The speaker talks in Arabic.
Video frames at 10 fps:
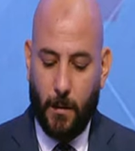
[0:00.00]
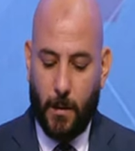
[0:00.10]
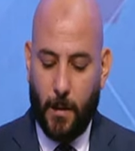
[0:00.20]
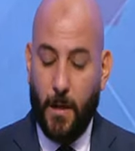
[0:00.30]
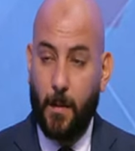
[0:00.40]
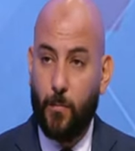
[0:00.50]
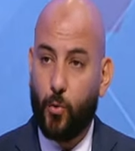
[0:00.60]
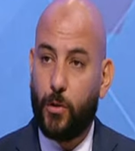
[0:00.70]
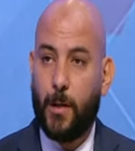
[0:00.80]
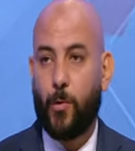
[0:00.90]
امام
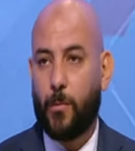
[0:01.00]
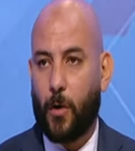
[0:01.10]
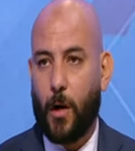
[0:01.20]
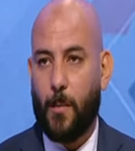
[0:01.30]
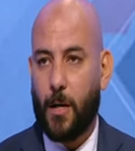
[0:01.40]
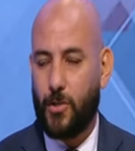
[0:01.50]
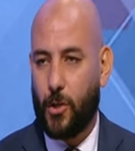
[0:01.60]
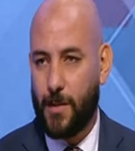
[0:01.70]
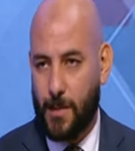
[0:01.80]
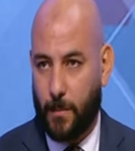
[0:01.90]
وقدامهم رقم 10
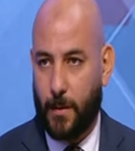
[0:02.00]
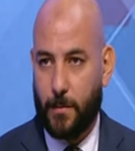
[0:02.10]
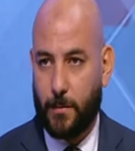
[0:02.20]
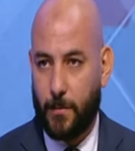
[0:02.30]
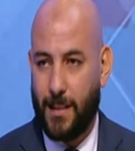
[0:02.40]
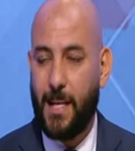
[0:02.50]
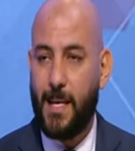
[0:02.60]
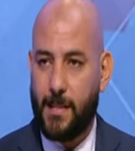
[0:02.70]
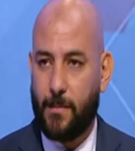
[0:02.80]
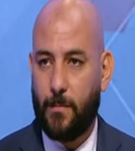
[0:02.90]
ناصر ماهر
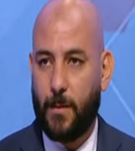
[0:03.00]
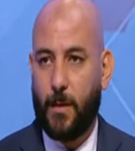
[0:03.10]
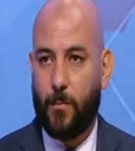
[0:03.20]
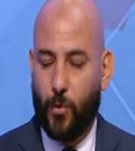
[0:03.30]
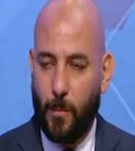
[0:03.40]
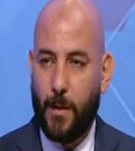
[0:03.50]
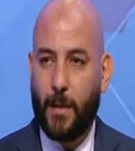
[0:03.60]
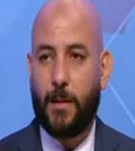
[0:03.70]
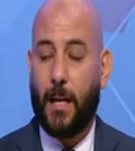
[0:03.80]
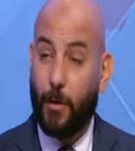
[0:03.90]
لازم مهم
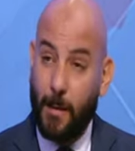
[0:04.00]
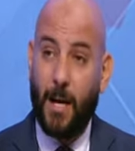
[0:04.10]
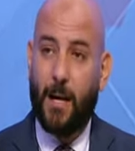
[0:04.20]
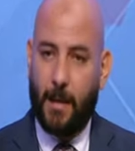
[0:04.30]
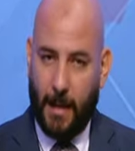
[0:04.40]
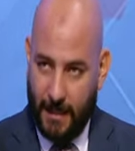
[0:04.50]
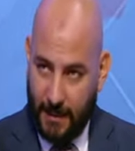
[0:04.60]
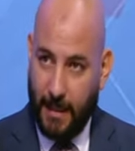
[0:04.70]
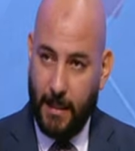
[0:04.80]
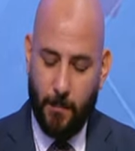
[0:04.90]
جدا لو انا بقى
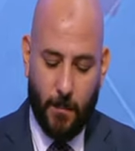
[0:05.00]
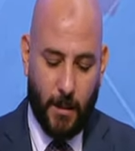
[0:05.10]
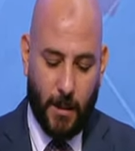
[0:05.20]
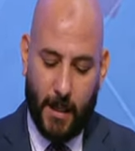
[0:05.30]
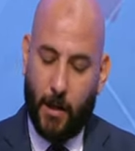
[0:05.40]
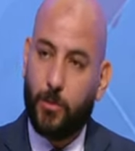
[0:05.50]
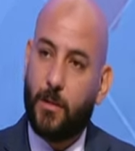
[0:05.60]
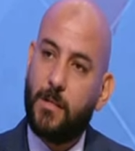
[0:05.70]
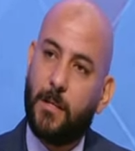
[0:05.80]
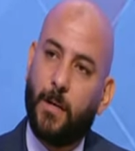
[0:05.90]
هنتكلم انا هحط
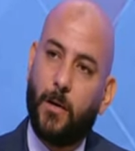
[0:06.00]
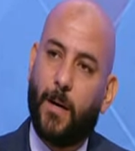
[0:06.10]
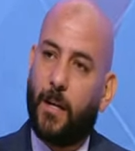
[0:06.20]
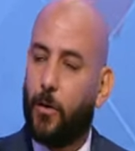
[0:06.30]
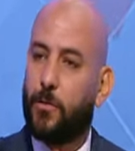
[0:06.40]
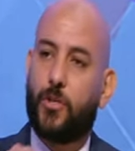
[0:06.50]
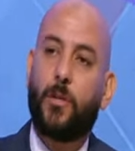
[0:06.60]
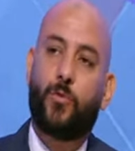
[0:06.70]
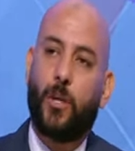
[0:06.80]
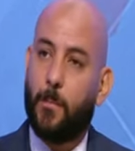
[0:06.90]
ناصر ماهر وبعد كده احط تشكيل
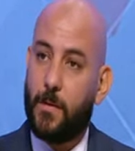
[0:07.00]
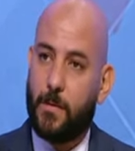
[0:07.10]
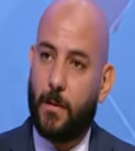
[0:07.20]
منتخب مصر